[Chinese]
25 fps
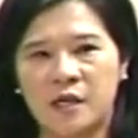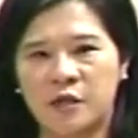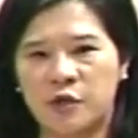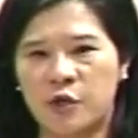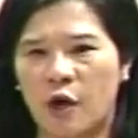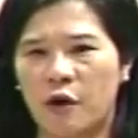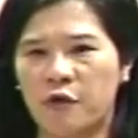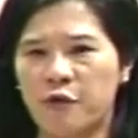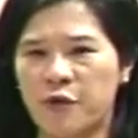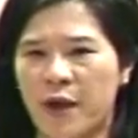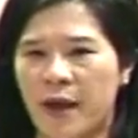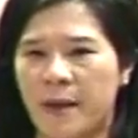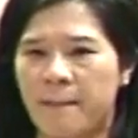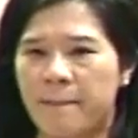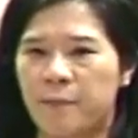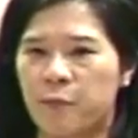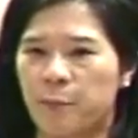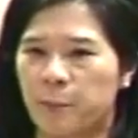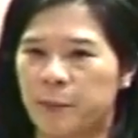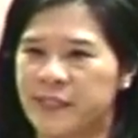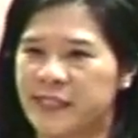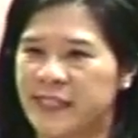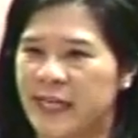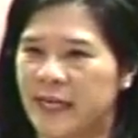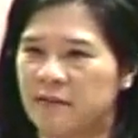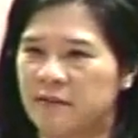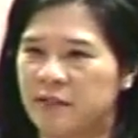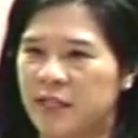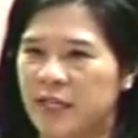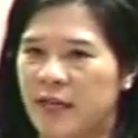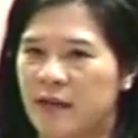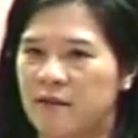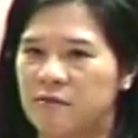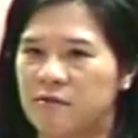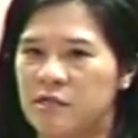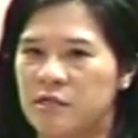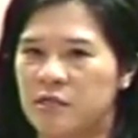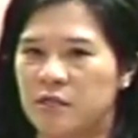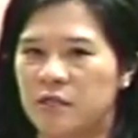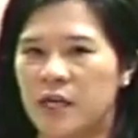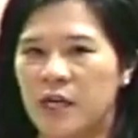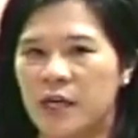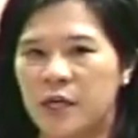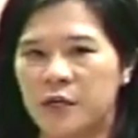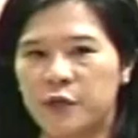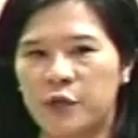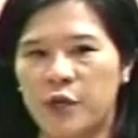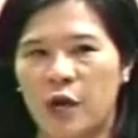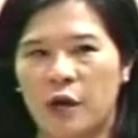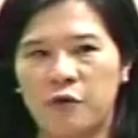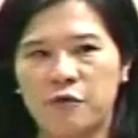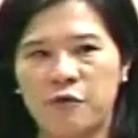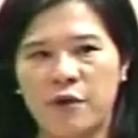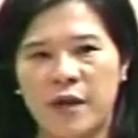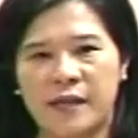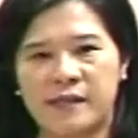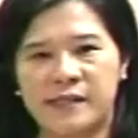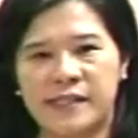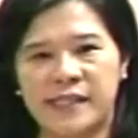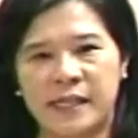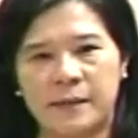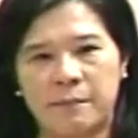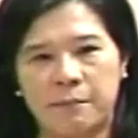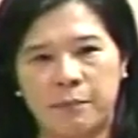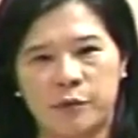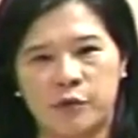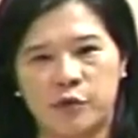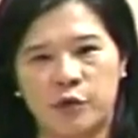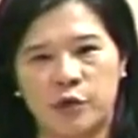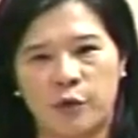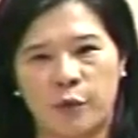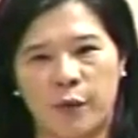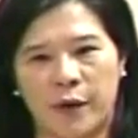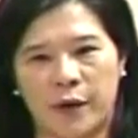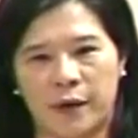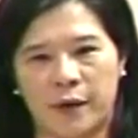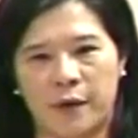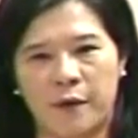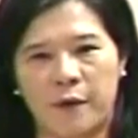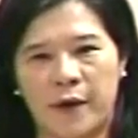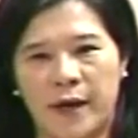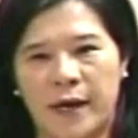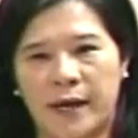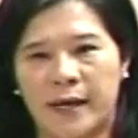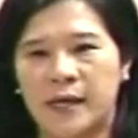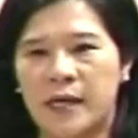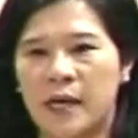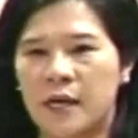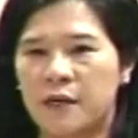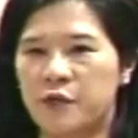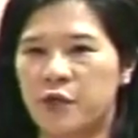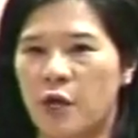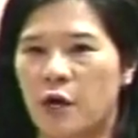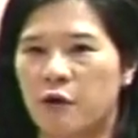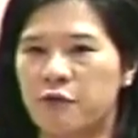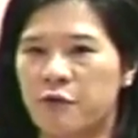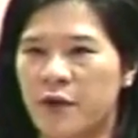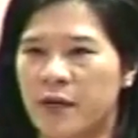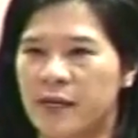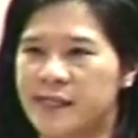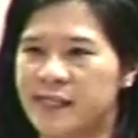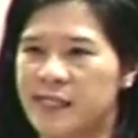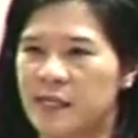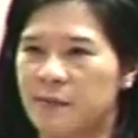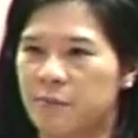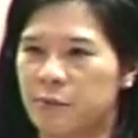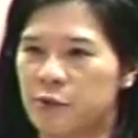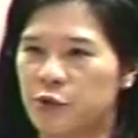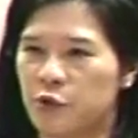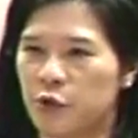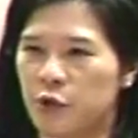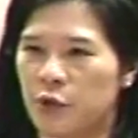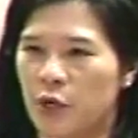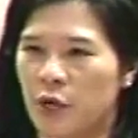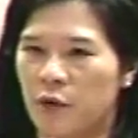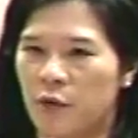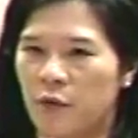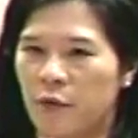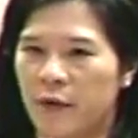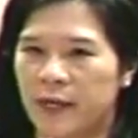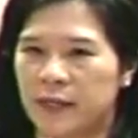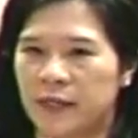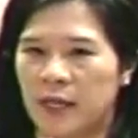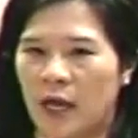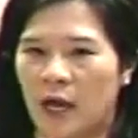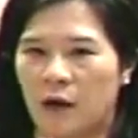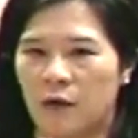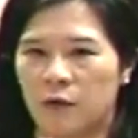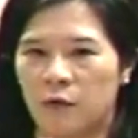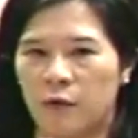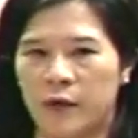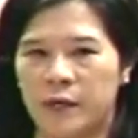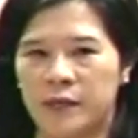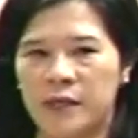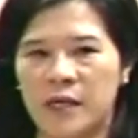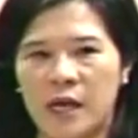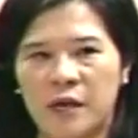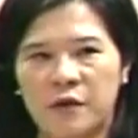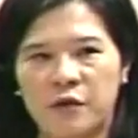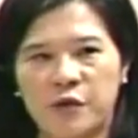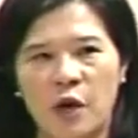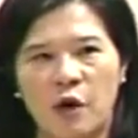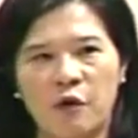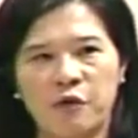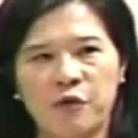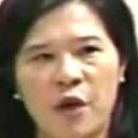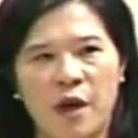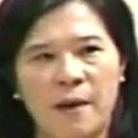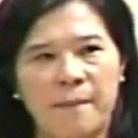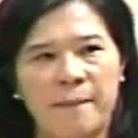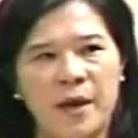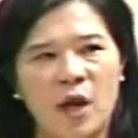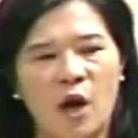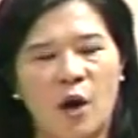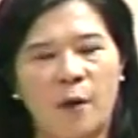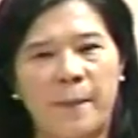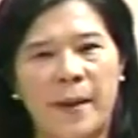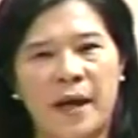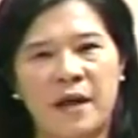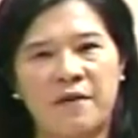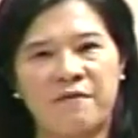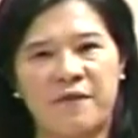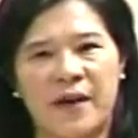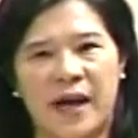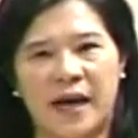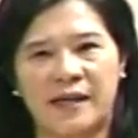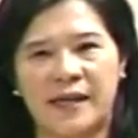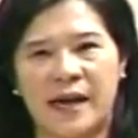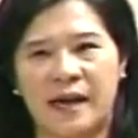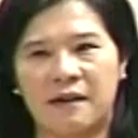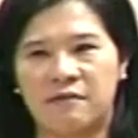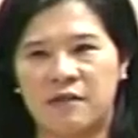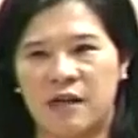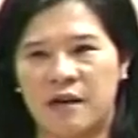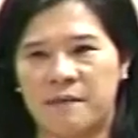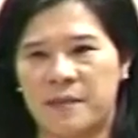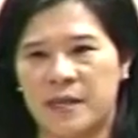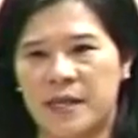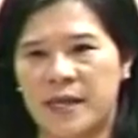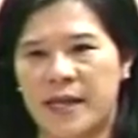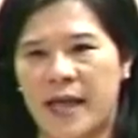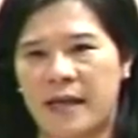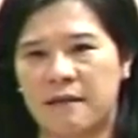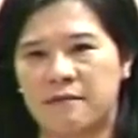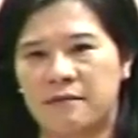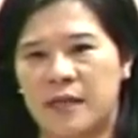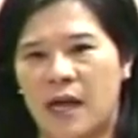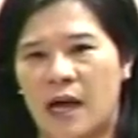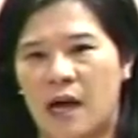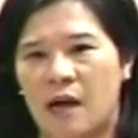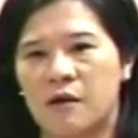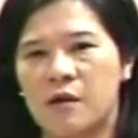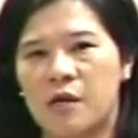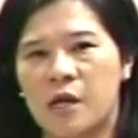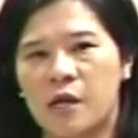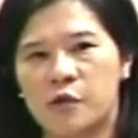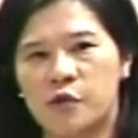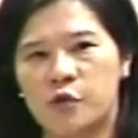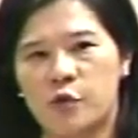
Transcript: 永远不见天日，永远进不去委员会，永远进不去院会讨论，永远没有办法让人民看到。